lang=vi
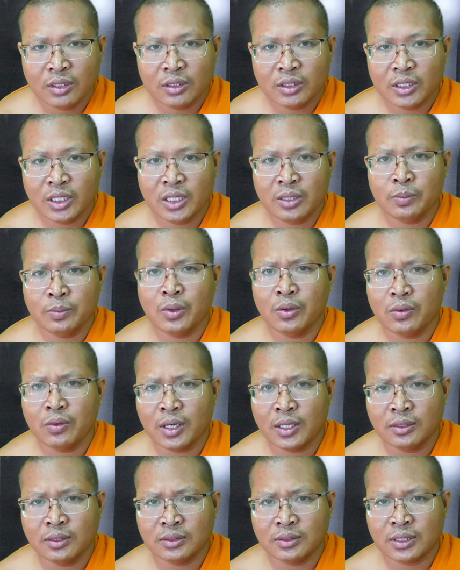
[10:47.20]
ti
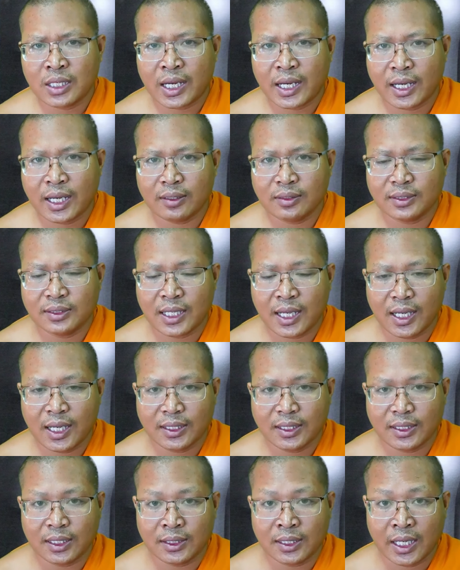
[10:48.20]
buôn hao
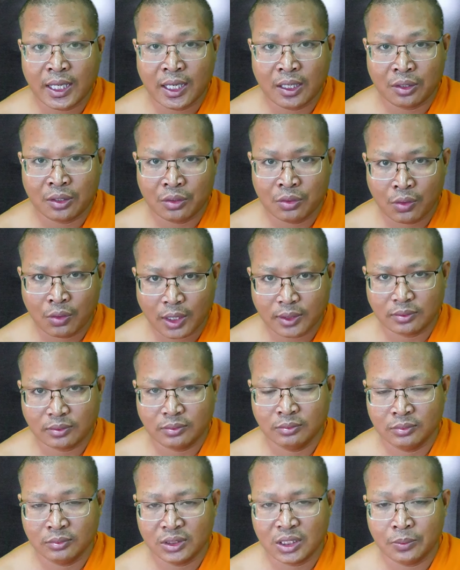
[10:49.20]
tha tật tha cuột
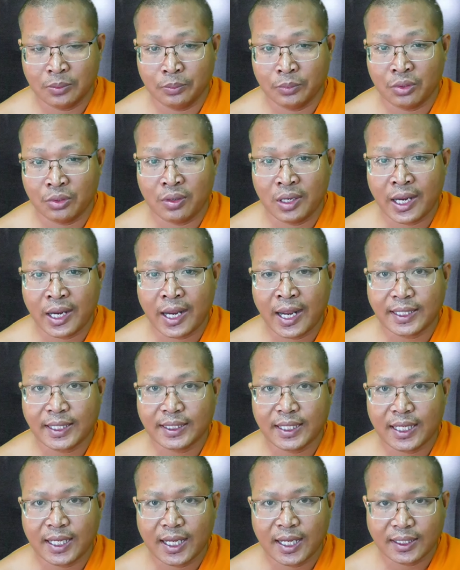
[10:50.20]
pro ắt
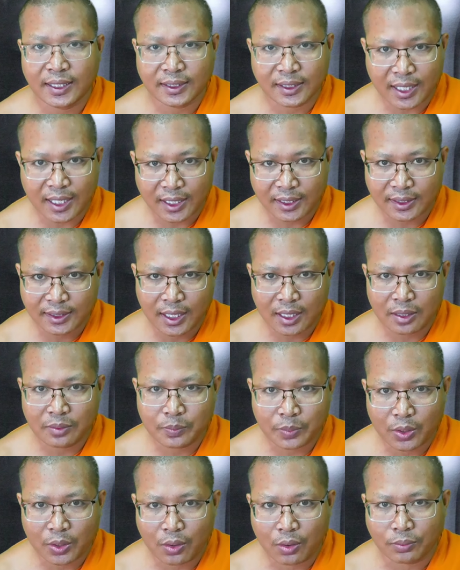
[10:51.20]
tha tra đăng
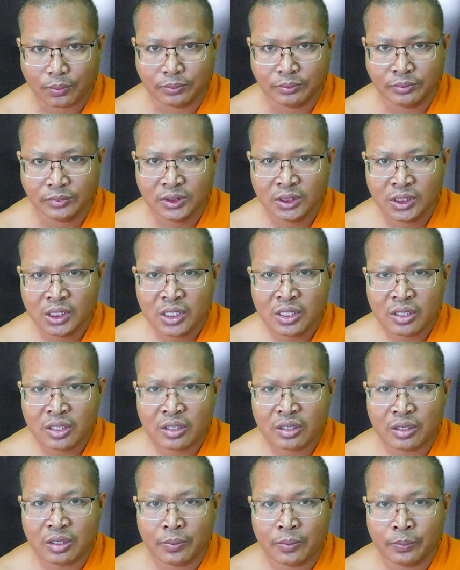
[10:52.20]
prom
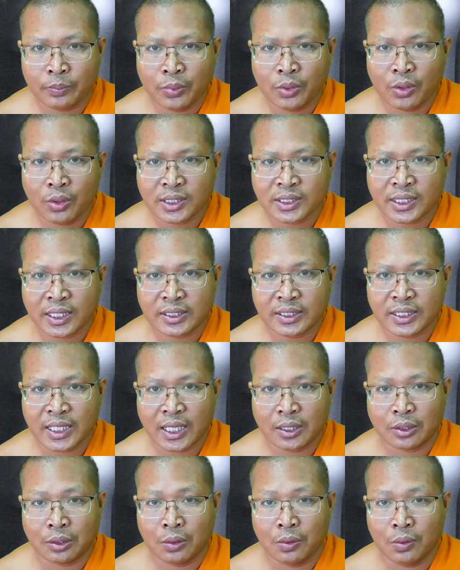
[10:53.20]
chấm po sạch
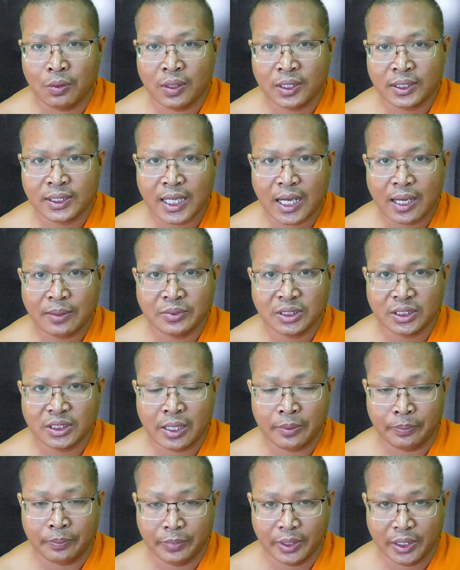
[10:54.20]
chặt thua tam
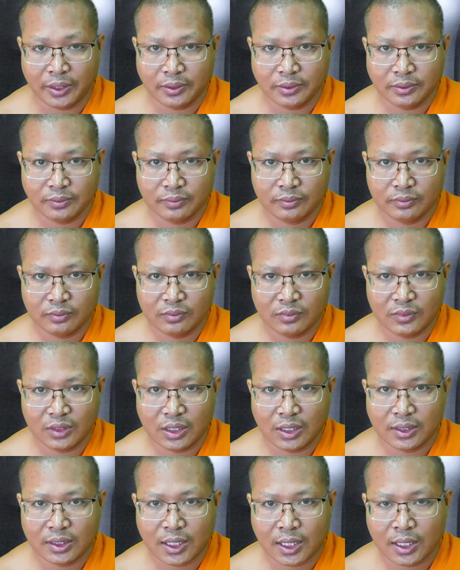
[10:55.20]
sợi bật
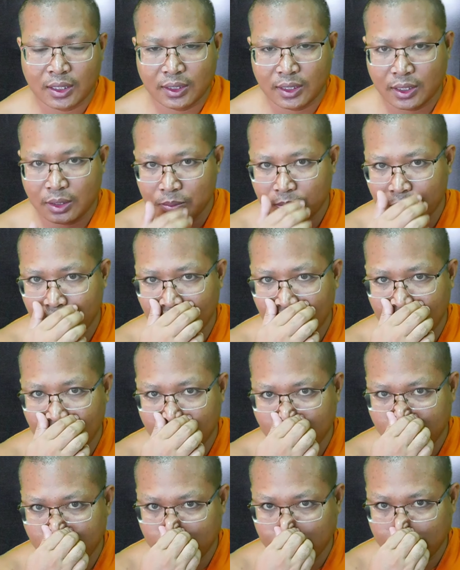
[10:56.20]
tra đằng prom
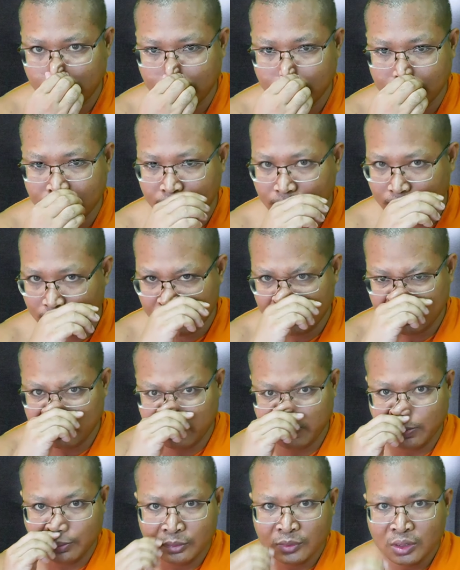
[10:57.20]

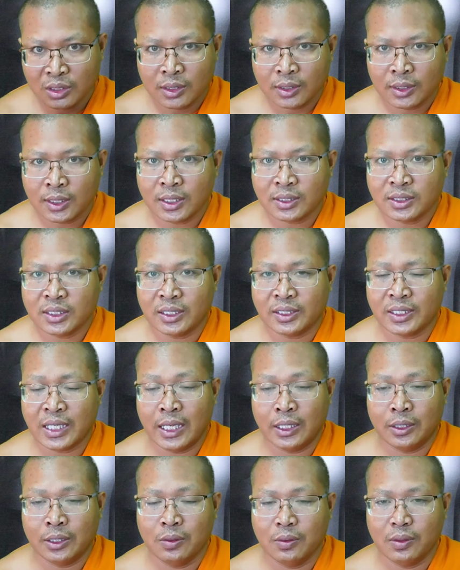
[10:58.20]
nó sạch chặt
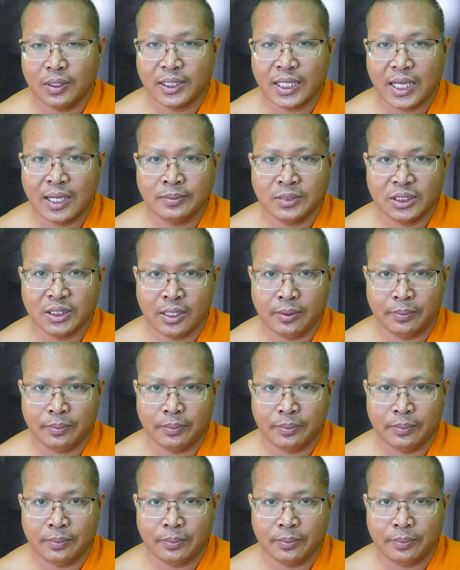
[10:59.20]
thua tam sợi